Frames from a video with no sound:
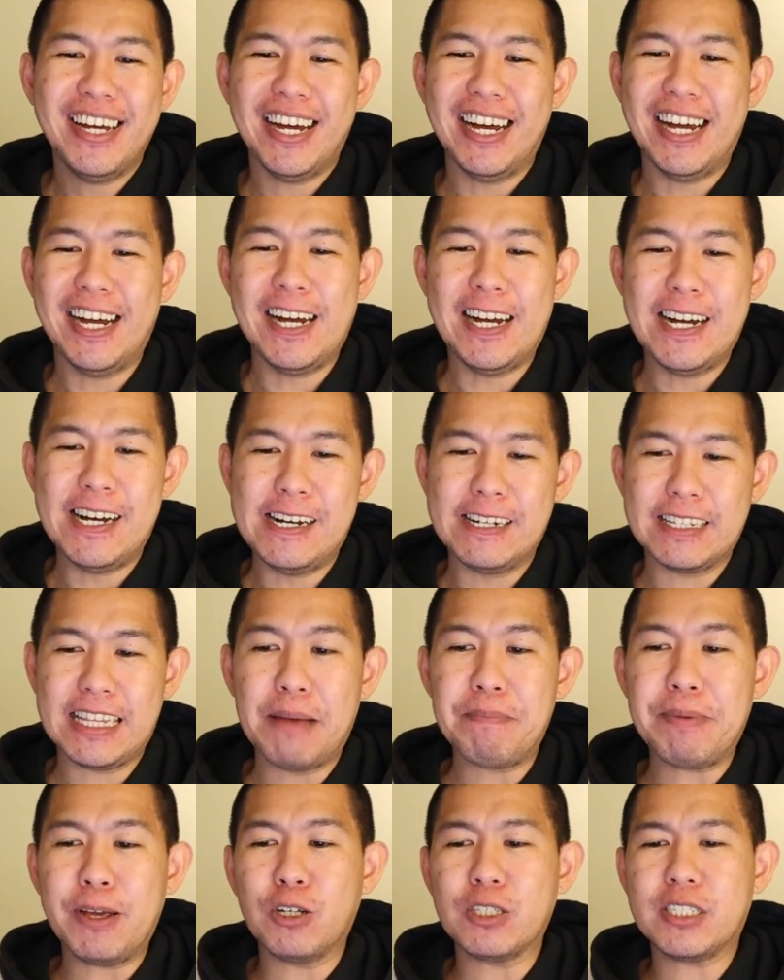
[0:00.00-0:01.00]
Uh,
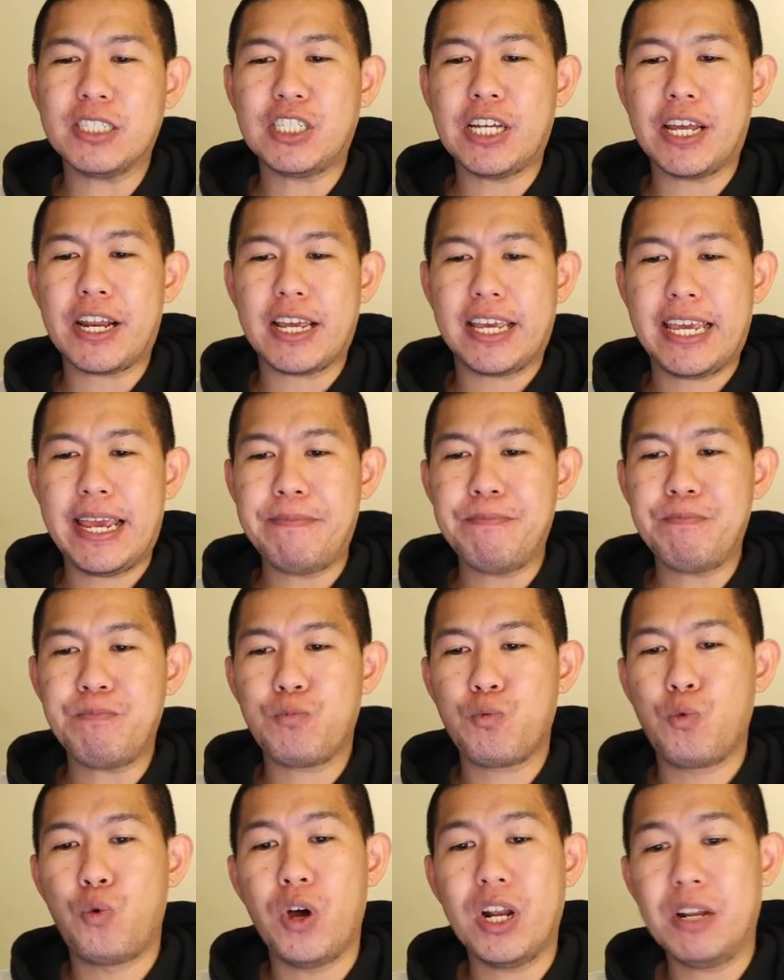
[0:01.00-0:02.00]
tapi kalau secara game,
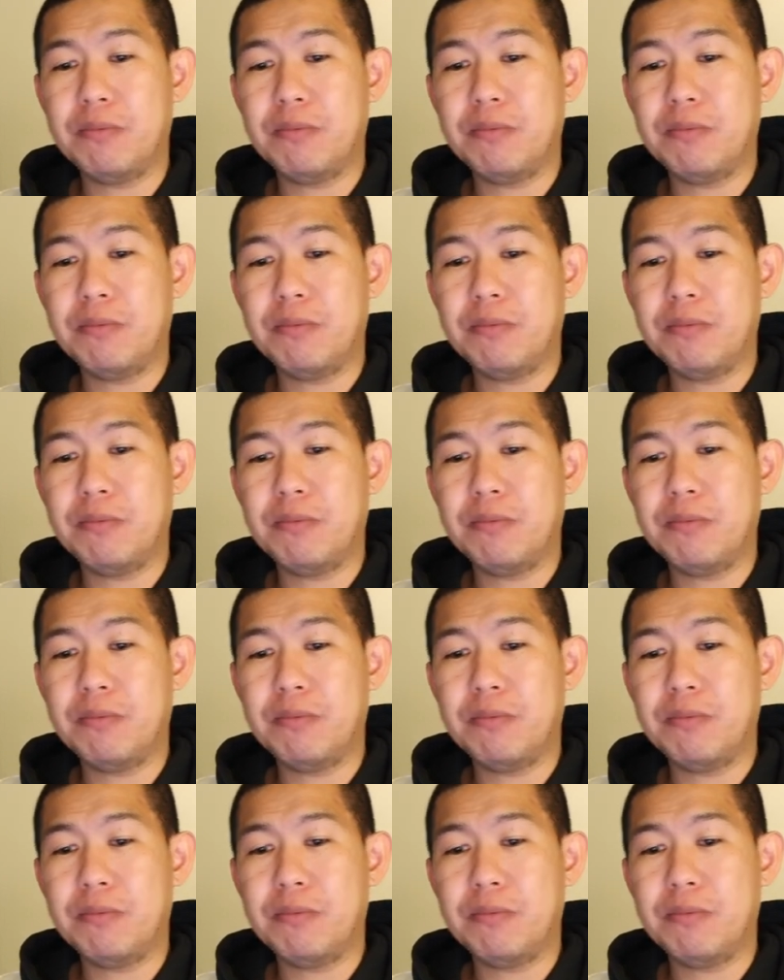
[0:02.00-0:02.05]
gue